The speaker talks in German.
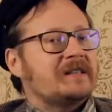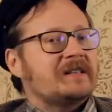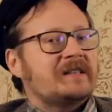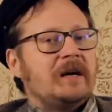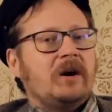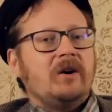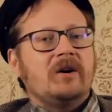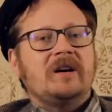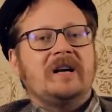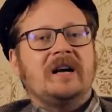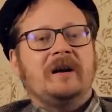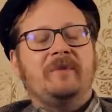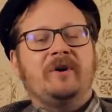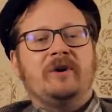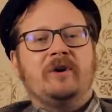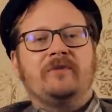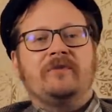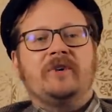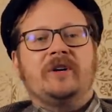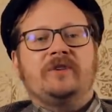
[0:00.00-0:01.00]
Es ist auch ein
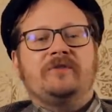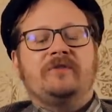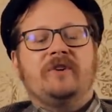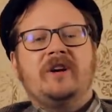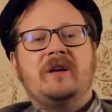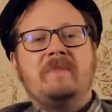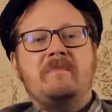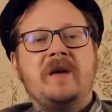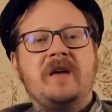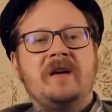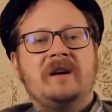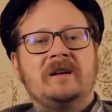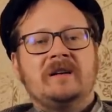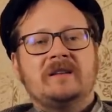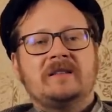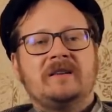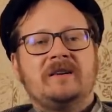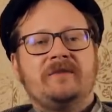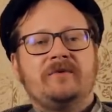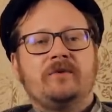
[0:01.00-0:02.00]
Coming of Age von dem Mädel,
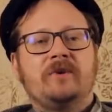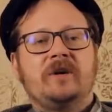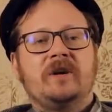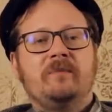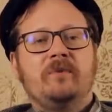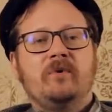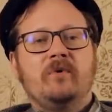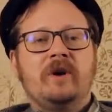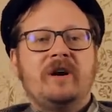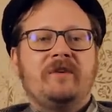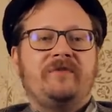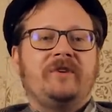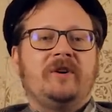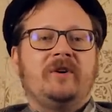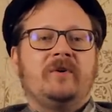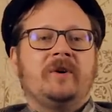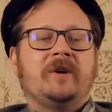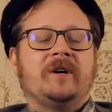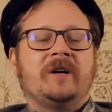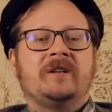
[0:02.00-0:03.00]
das sehr früh ihren Bruder
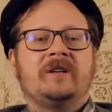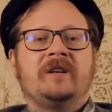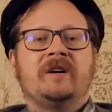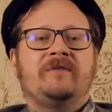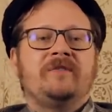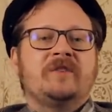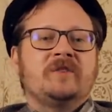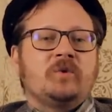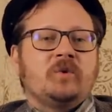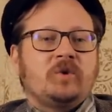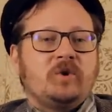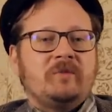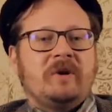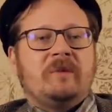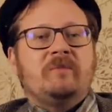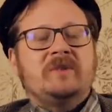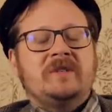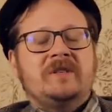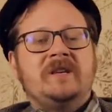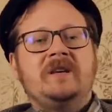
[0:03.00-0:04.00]
verloren hat, die dann versucht,
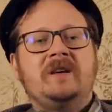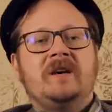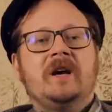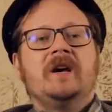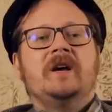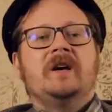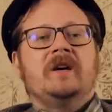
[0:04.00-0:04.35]
über Musik